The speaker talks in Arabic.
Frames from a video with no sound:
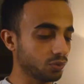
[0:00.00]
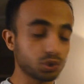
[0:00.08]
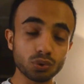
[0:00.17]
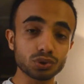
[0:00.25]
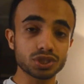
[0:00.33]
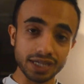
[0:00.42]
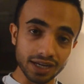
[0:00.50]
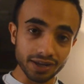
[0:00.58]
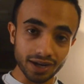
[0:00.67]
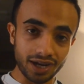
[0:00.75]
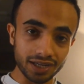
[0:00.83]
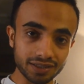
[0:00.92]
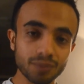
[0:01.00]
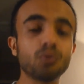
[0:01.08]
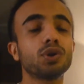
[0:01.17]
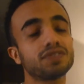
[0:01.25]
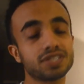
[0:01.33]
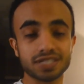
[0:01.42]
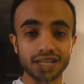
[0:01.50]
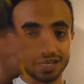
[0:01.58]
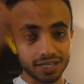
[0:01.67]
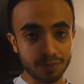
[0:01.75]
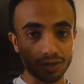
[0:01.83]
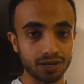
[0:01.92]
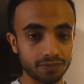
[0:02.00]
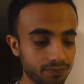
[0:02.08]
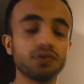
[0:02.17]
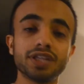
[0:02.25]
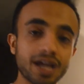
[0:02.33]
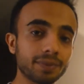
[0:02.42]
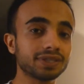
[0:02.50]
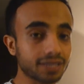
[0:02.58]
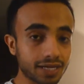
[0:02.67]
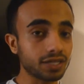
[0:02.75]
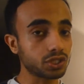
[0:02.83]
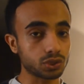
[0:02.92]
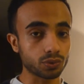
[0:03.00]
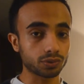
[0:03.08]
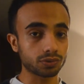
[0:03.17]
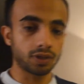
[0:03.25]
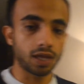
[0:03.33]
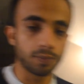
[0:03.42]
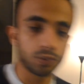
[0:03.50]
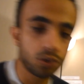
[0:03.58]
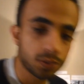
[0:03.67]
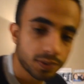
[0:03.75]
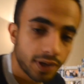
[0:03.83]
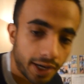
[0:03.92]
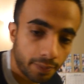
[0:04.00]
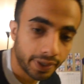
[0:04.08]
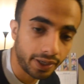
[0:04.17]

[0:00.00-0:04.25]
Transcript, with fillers: وشروط السنه اللي راحت مو نفس السنه اللي قبلها فدائما تتغير الشروط طيب نقول بسم الله الرحمن